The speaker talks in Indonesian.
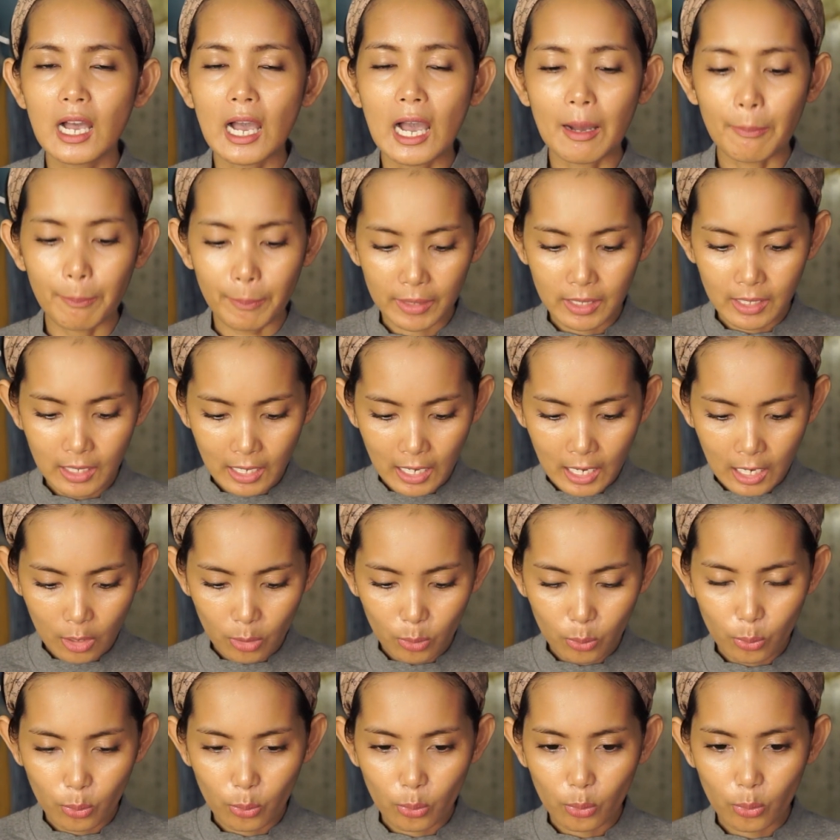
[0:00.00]
apa yang
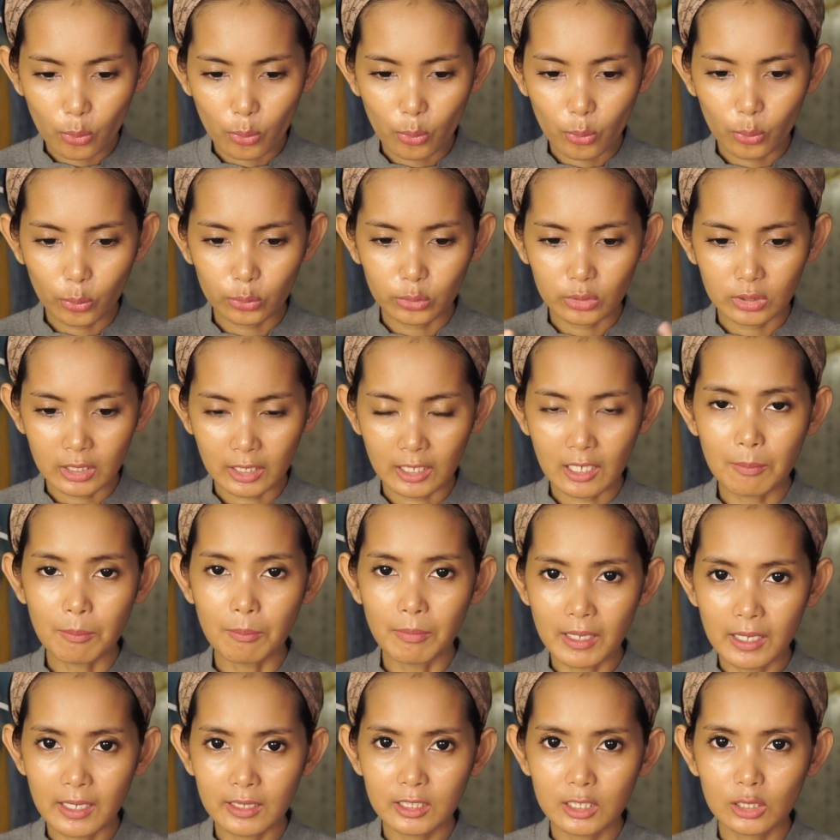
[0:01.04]
aku
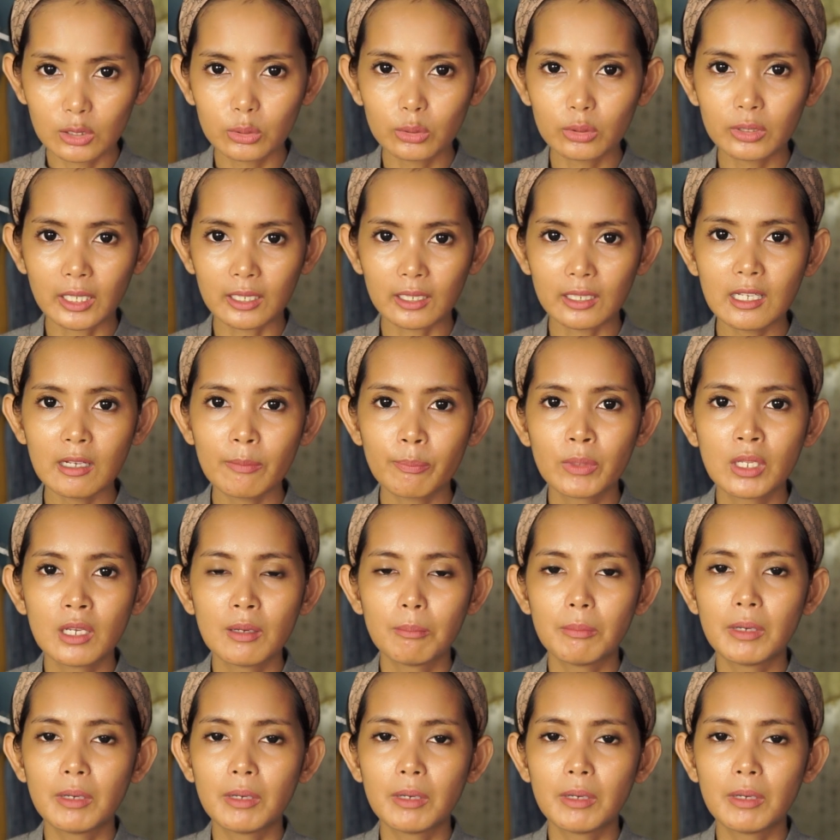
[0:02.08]
terima gitu karena